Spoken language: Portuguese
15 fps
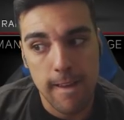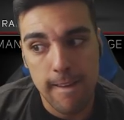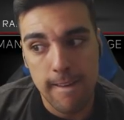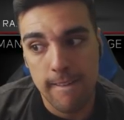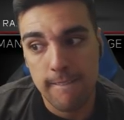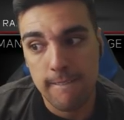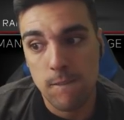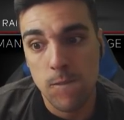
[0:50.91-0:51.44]

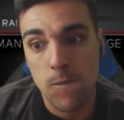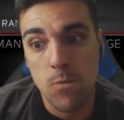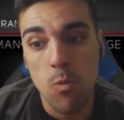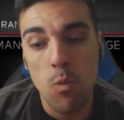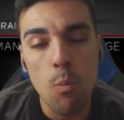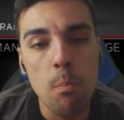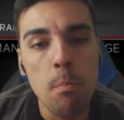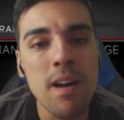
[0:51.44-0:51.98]
Um,
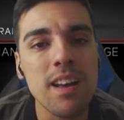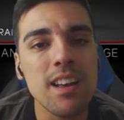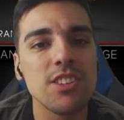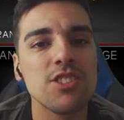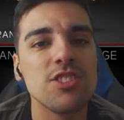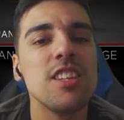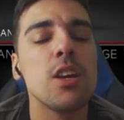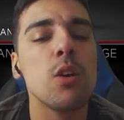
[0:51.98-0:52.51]
mas
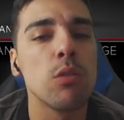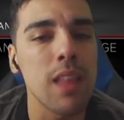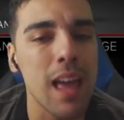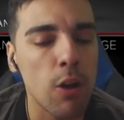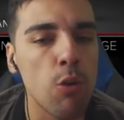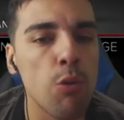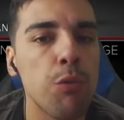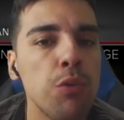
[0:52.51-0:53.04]
digam lá que o
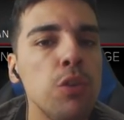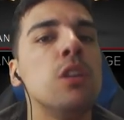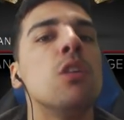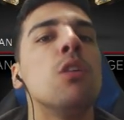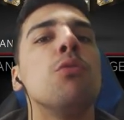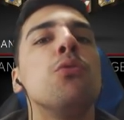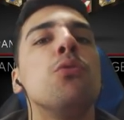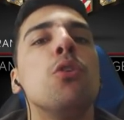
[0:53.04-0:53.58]
fim não
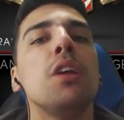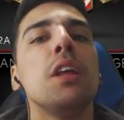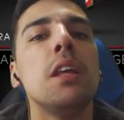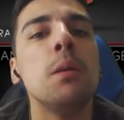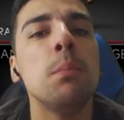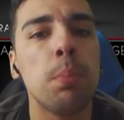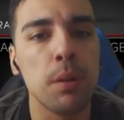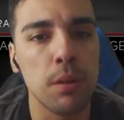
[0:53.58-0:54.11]
foi
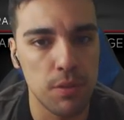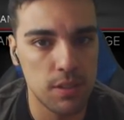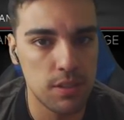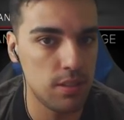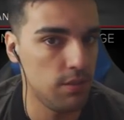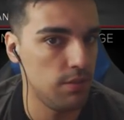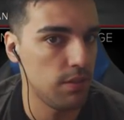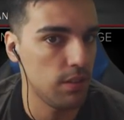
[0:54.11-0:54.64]

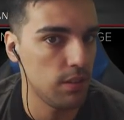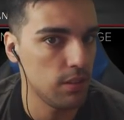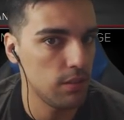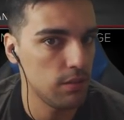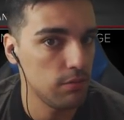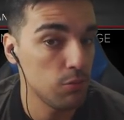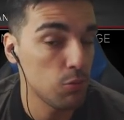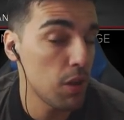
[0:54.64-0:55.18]
imprevisível.
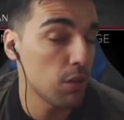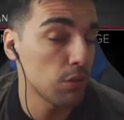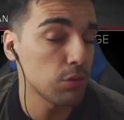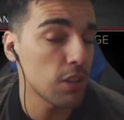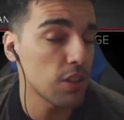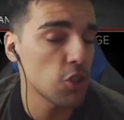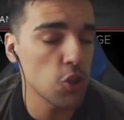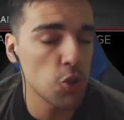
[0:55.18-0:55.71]
Não era o que toda a gente
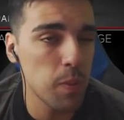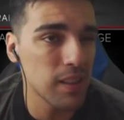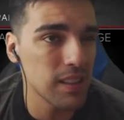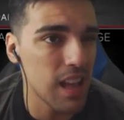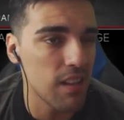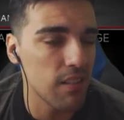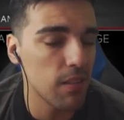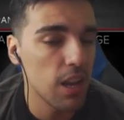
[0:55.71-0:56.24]
espetava.